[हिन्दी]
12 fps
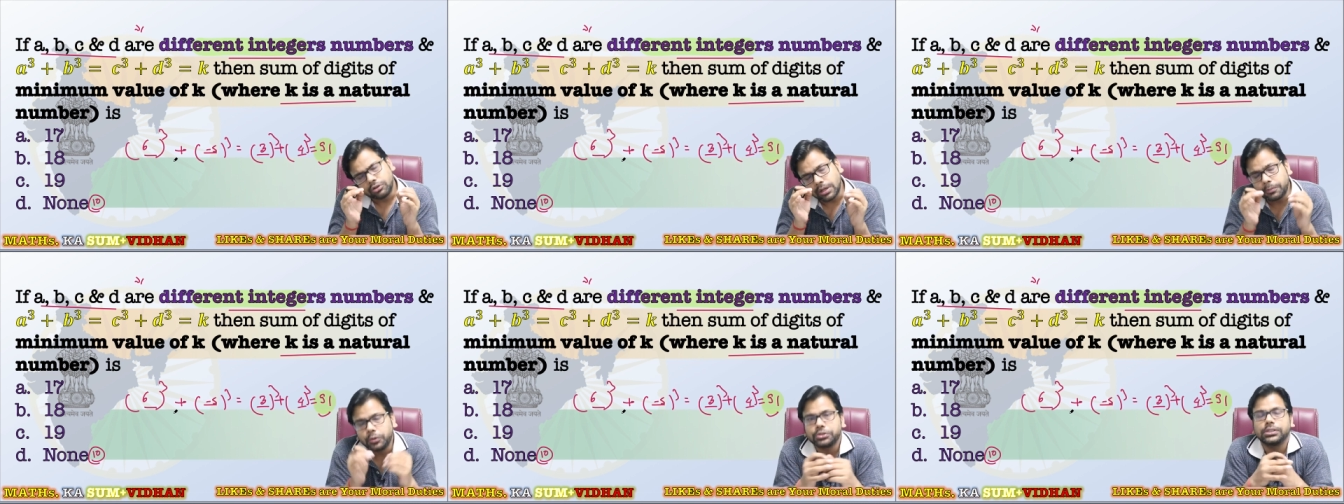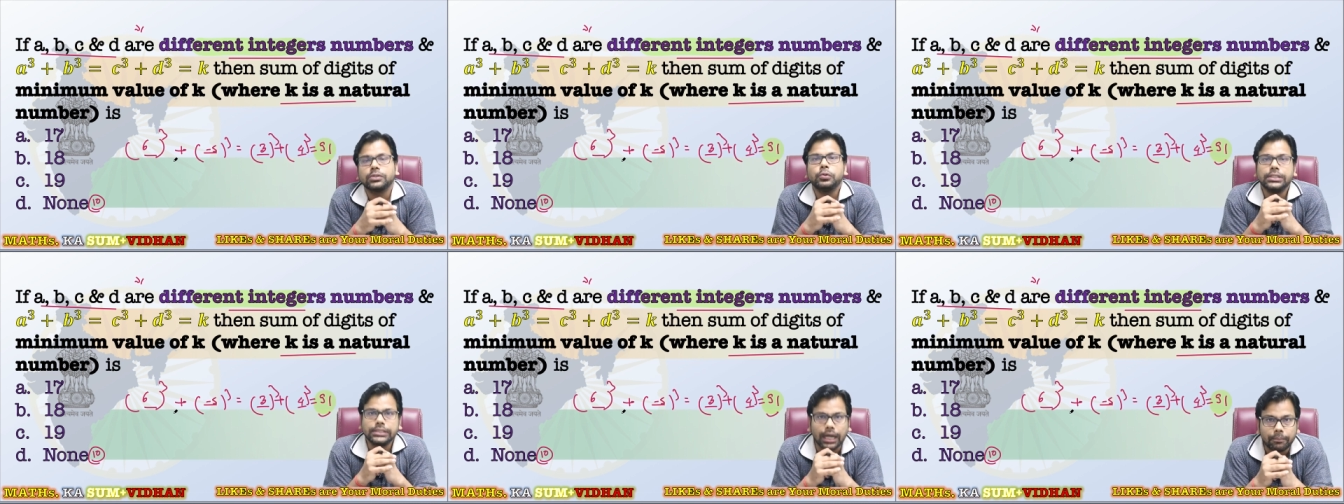तो आप क्वेश्चन
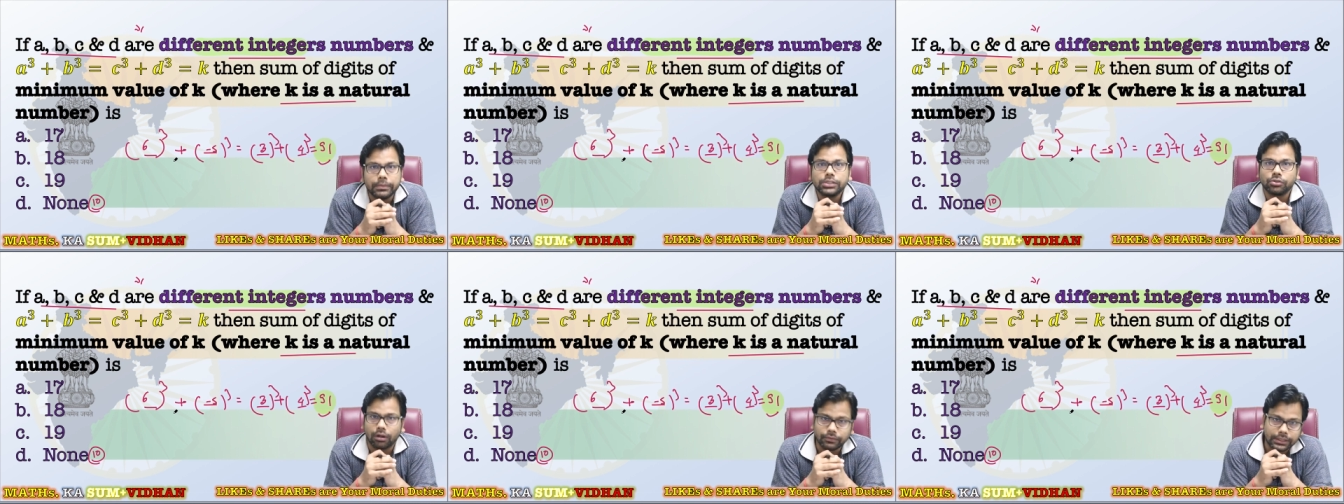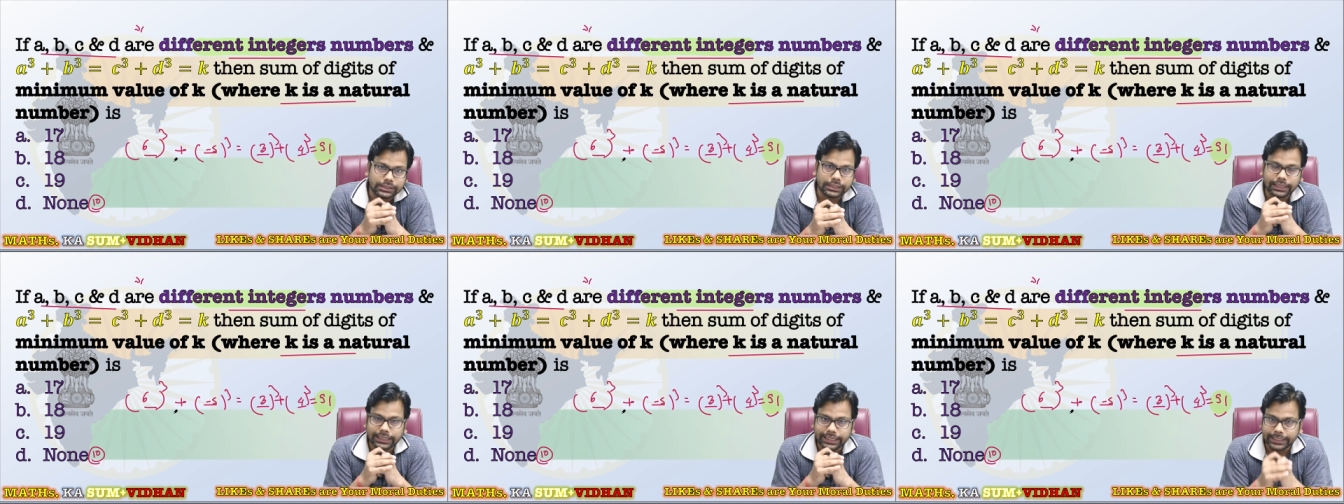को एग्जाम में सॉल्व कर
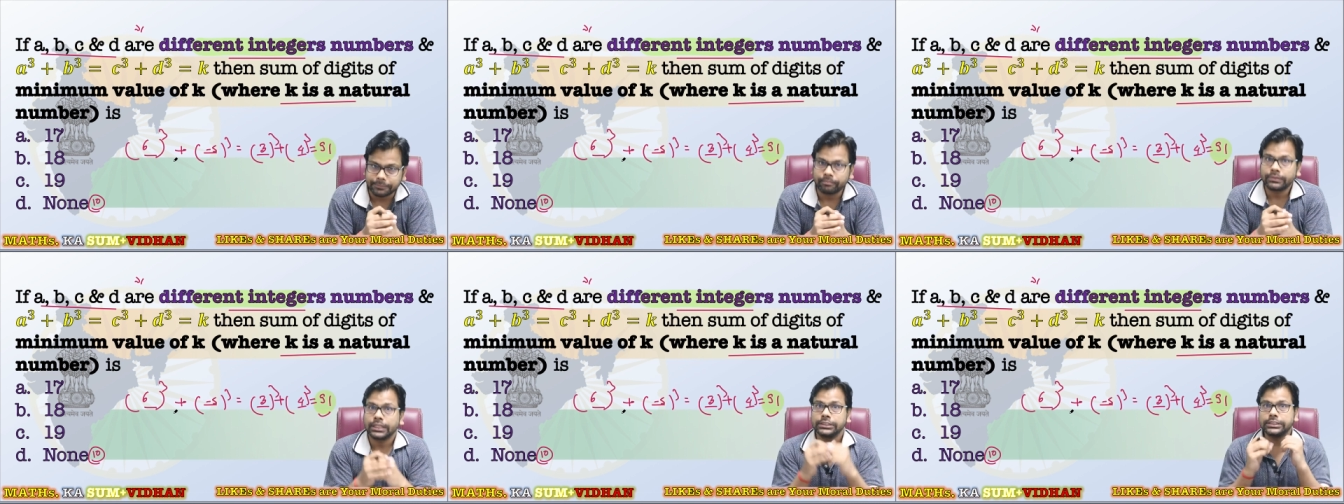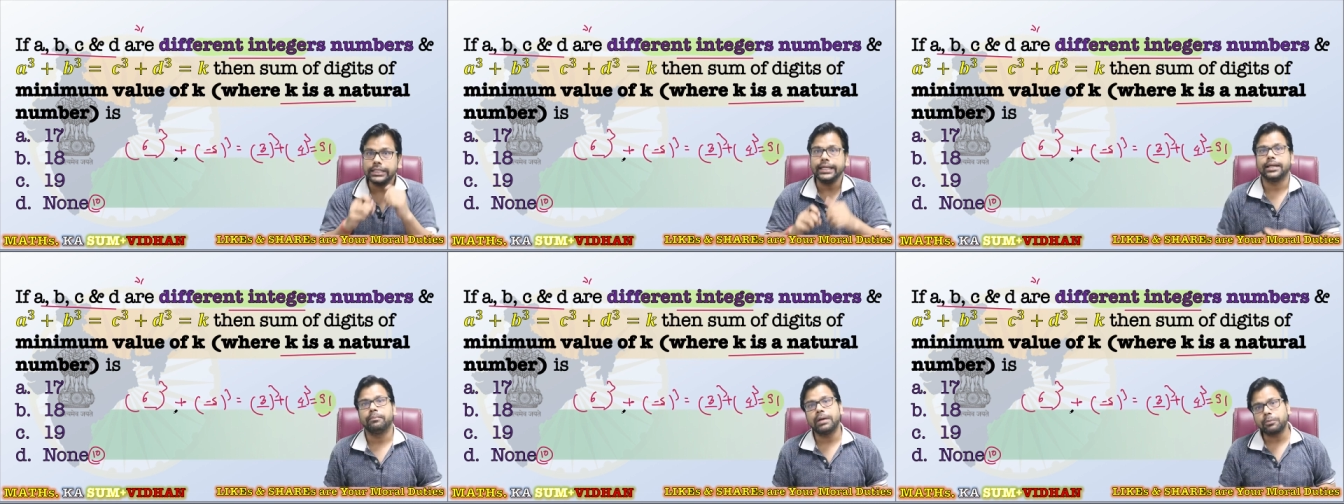सकते हैं
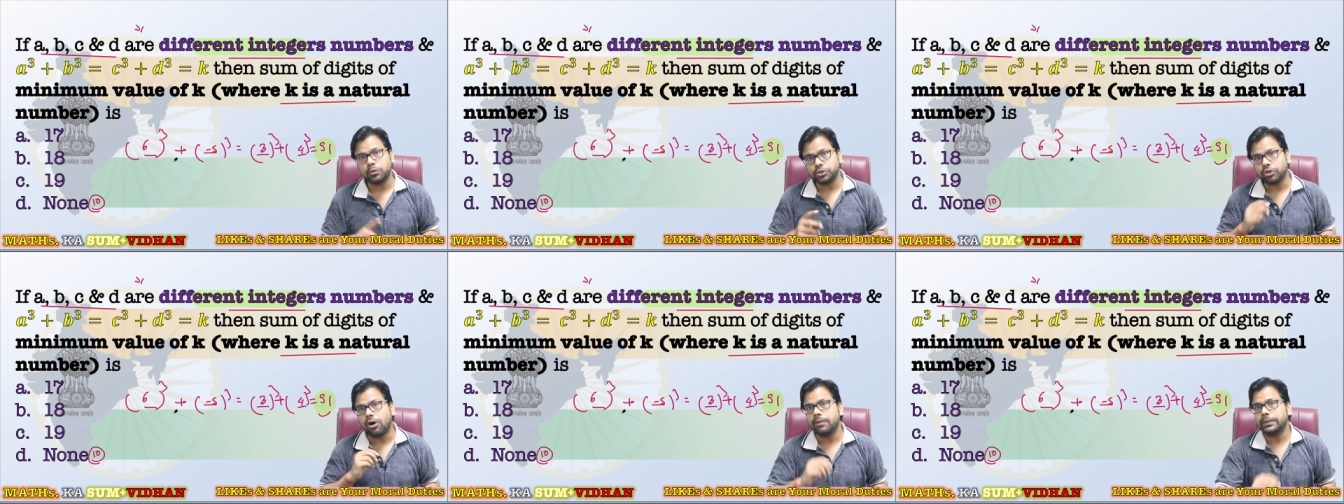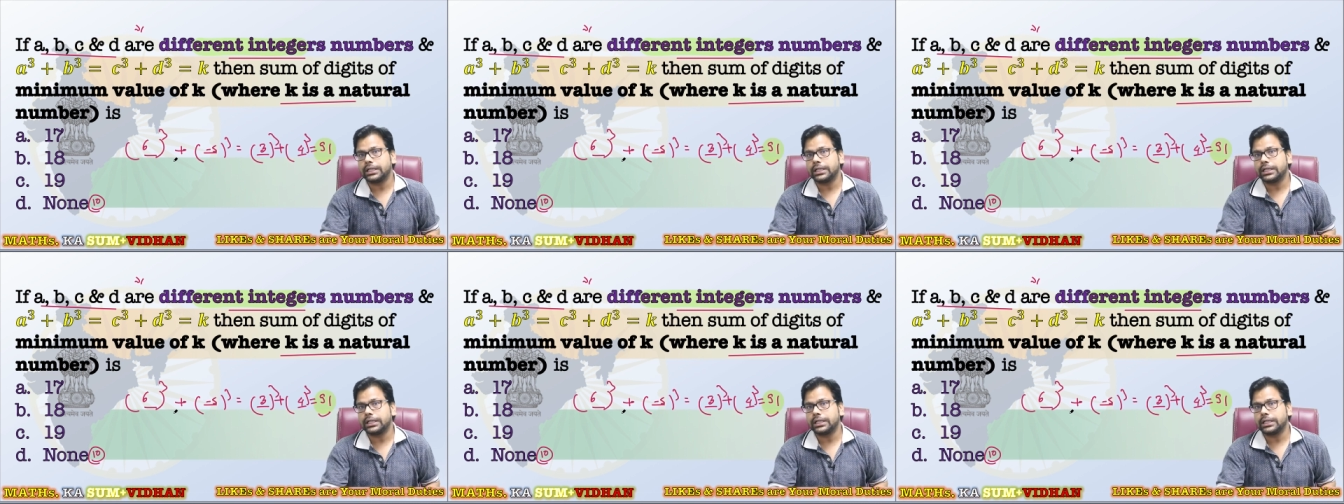चलिए मैं आपको कुछ और